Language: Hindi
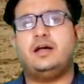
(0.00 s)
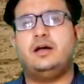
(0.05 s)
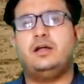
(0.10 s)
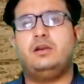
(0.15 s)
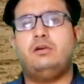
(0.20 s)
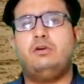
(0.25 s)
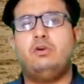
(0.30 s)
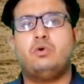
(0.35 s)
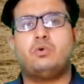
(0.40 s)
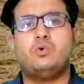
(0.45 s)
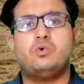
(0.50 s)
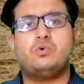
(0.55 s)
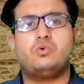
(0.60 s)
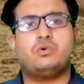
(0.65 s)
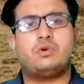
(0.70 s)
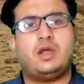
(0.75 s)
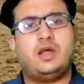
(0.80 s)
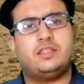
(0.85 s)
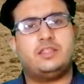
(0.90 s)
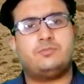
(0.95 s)
था लोगों को
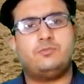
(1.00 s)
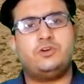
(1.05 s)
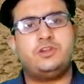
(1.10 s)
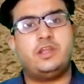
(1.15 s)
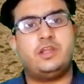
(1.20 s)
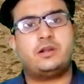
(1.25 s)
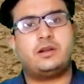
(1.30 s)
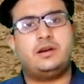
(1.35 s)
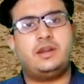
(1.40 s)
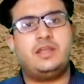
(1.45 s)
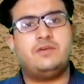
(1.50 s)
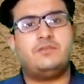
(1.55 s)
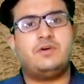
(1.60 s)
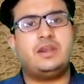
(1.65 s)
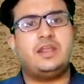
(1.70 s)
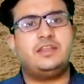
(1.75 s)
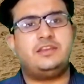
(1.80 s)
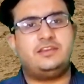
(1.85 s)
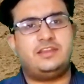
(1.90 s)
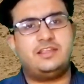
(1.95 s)
राहत मुहैया करने
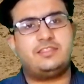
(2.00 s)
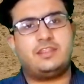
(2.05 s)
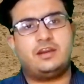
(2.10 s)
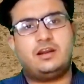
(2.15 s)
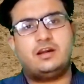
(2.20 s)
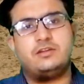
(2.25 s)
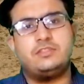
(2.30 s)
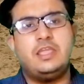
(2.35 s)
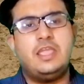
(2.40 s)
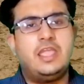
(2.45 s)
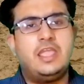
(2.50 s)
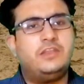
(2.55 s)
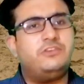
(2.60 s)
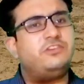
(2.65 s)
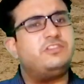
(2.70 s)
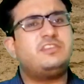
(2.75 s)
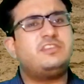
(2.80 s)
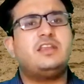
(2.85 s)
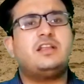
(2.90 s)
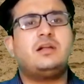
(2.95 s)
वाला ये दरख्त
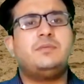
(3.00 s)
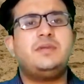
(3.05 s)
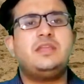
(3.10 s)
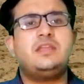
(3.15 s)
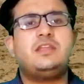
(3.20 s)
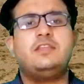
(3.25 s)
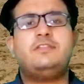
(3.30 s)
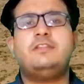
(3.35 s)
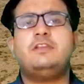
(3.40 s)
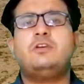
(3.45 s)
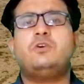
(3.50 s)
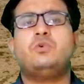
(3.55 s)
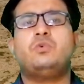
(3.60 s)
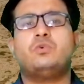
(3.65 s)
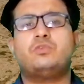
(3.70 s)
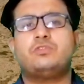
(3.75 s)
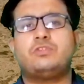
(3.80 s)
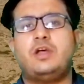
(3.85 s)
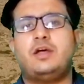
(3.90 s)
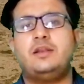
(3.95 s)
जिसने कभी किसी को
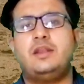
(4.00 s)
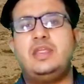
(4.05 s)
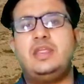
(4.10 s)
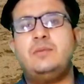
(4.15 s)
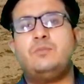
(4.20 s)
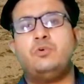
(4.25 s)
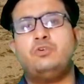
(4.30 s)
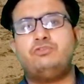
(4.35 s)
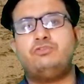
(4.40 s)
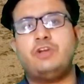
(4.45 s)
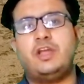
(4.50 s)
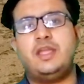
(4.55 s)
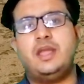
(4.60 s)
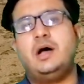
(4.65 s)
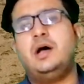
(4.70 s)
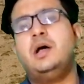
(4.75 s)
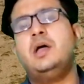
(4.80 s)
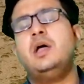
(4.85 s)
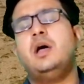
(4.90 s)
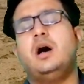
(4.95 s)
नुकसान नहीं
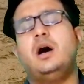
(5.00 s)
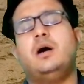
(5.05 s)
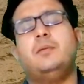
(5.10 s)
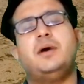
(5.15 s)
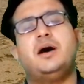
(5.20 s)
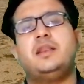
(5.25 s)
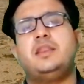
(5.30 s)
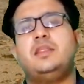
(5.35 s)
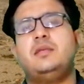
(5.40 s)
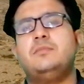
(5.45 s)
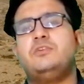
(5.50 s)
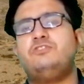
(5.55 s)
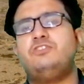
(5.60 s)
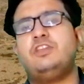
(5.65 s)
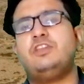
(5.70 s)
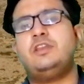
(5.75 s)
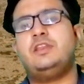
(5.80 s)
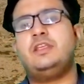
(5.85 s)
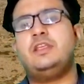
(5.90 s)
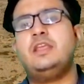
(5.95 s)
पहुंचाया हमारी
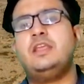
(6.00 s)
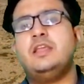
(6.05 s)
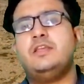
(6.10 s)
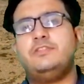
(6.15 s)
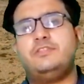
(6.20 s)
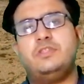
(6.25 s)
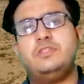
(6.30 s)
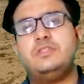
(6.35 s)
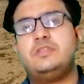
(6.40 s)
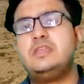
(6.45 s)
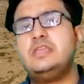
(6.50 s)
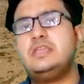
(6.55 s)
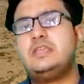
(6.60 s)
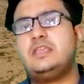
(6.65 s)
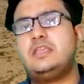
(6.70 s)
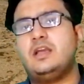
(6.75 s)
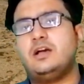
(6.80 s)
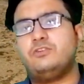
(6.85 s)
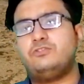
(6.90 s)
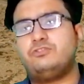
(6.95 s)
मशीनी ज़िंदगी
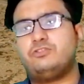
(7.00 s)
का